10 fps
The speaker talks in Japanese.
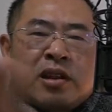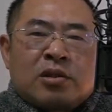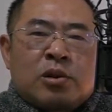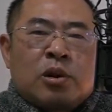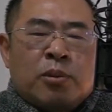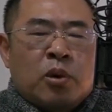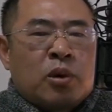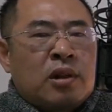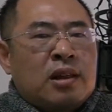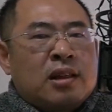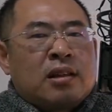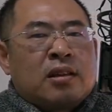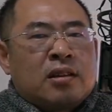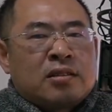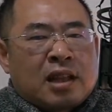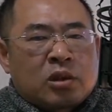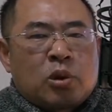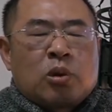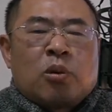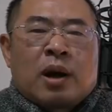操作するのも
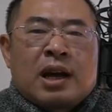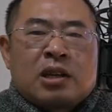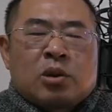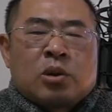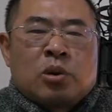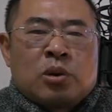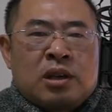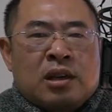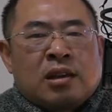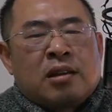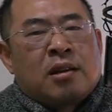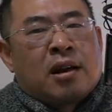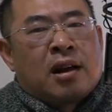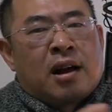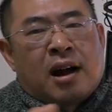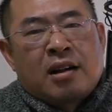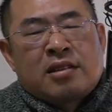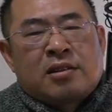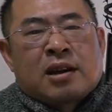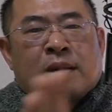さっと若い人のように
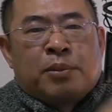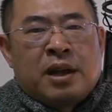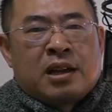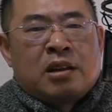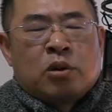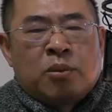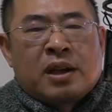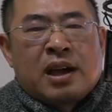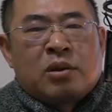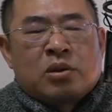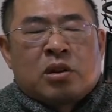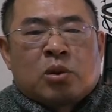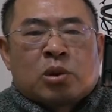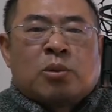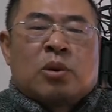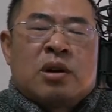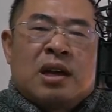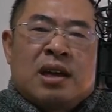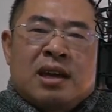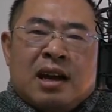アクセルからブレーキに踏み替えるっていうこ
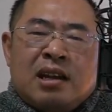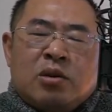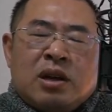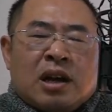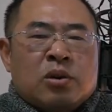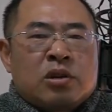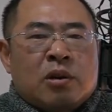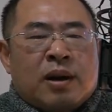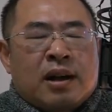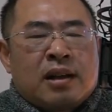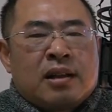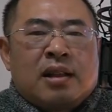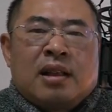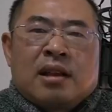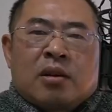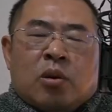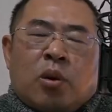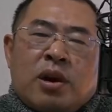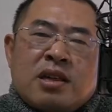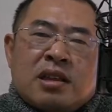ともやりにくい可能性は
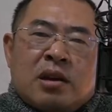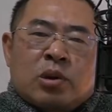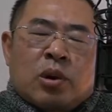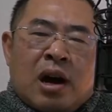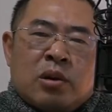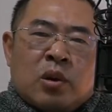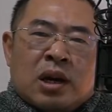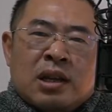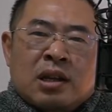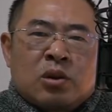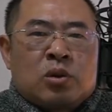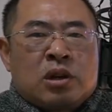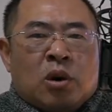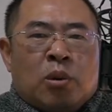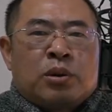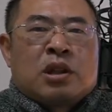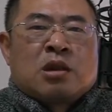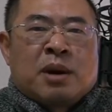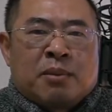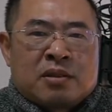高齢者になるとあるのかなというふうに
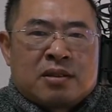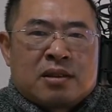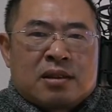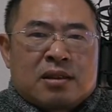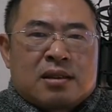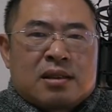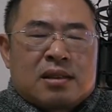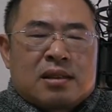思ってしまいます